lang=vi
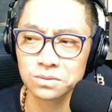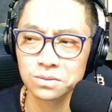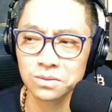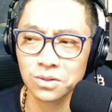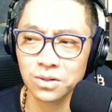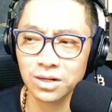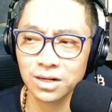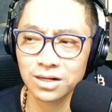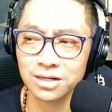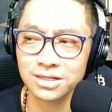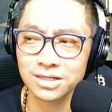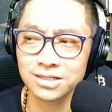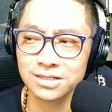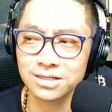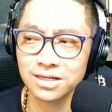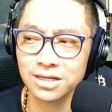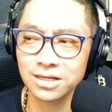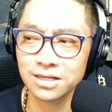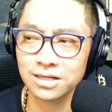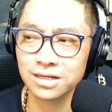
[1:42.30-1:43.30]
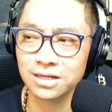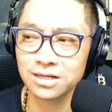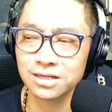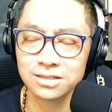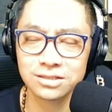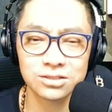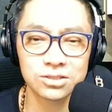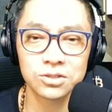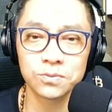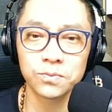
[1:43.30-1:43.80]
gọi là cái cái cái cái
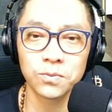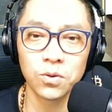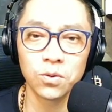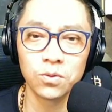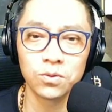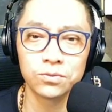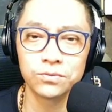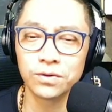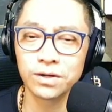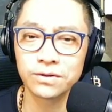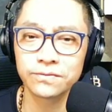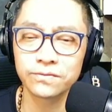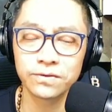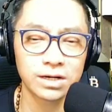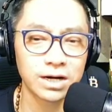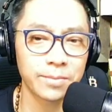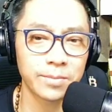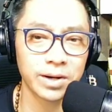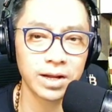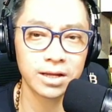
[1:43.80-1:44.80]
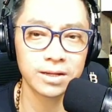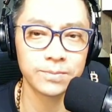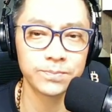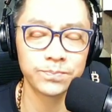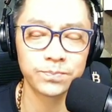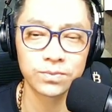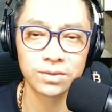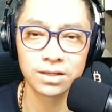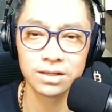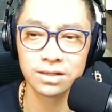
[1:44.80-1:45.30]
sự sụp đổ vẫn vẫn nằm ở đây
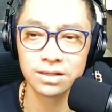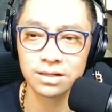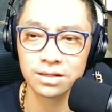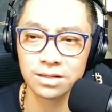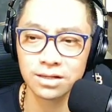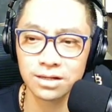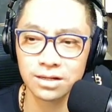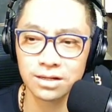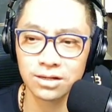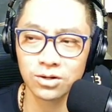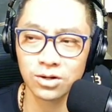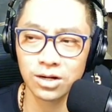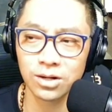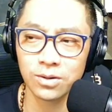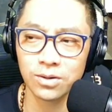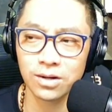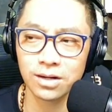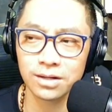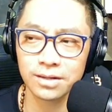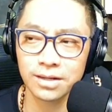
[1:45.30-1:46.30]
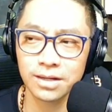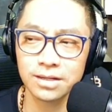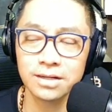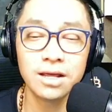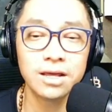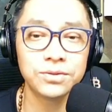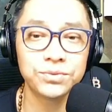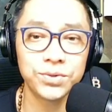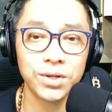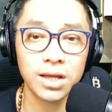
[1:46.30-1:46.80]
à, gọi là cái
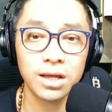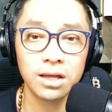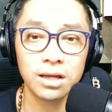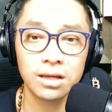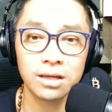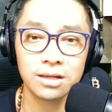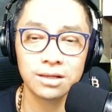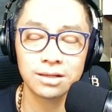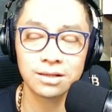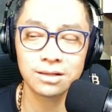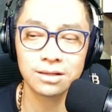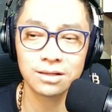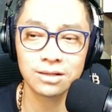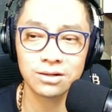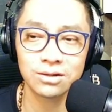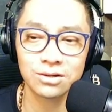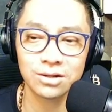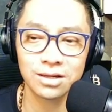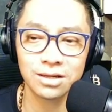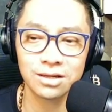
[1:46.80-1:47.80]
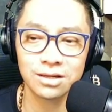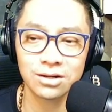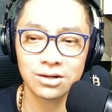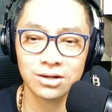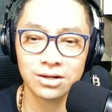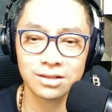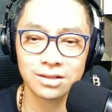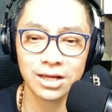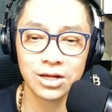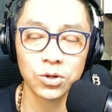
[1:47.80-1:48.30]
đế chế ok gọi
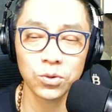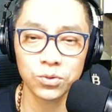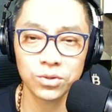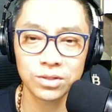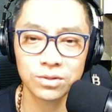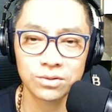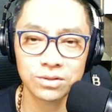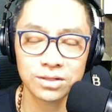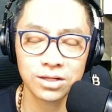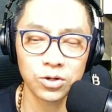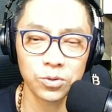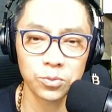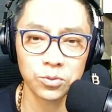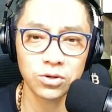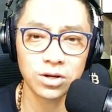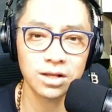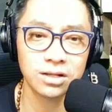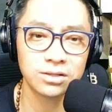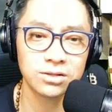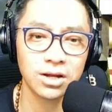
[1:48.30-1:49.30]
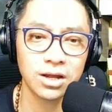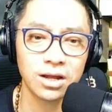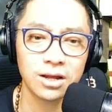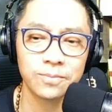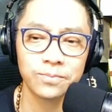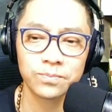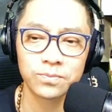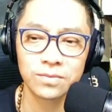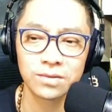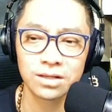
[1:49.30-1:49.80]
là thay đổi thay đổi một đế chế
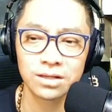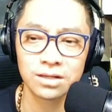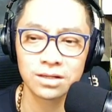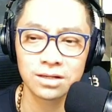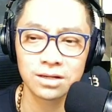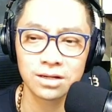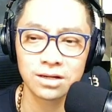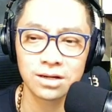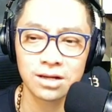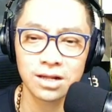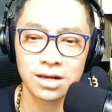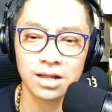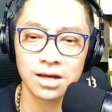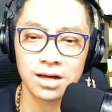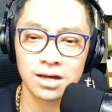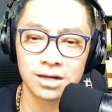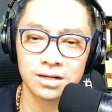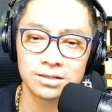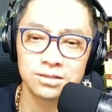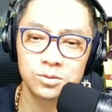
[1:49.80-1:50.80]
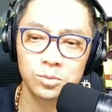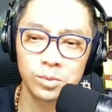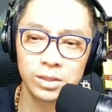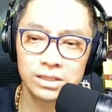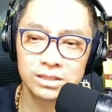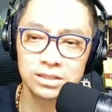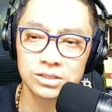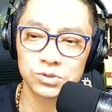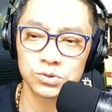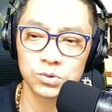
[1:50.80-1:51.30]
có nghĩa là nước Mỹ
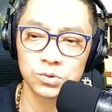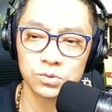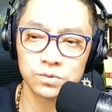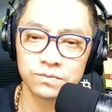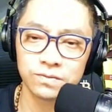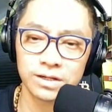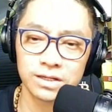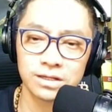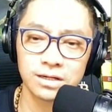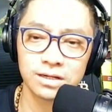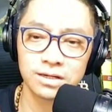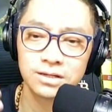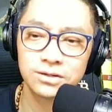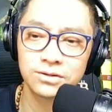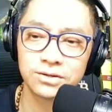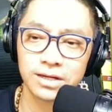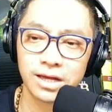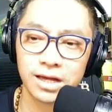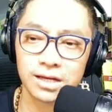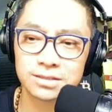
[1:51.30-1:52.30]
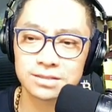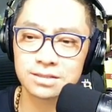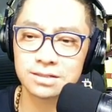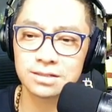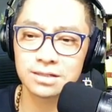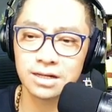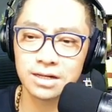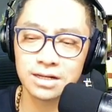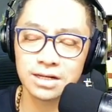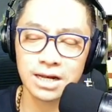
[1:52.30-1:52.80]
sẽ xuống và những cái nước khác
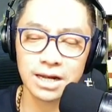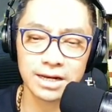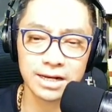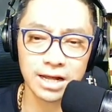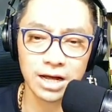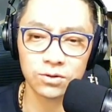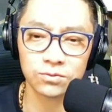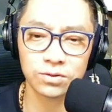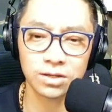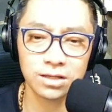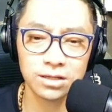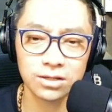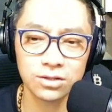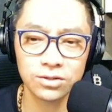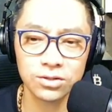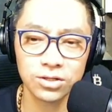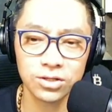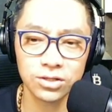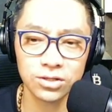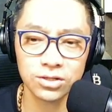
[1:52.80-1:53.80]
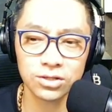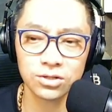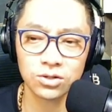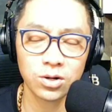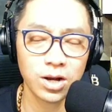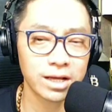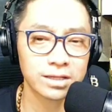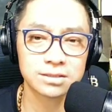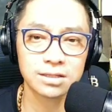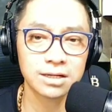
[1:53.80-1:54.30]
lên lãnh đạo thế giới thì nó
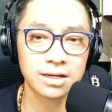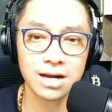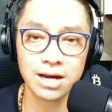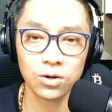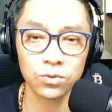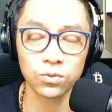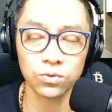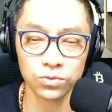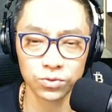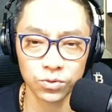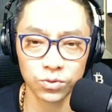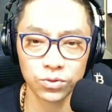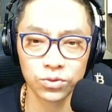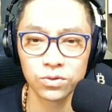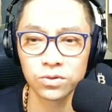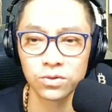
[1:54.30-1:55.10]
đang xảy ra luôn rồi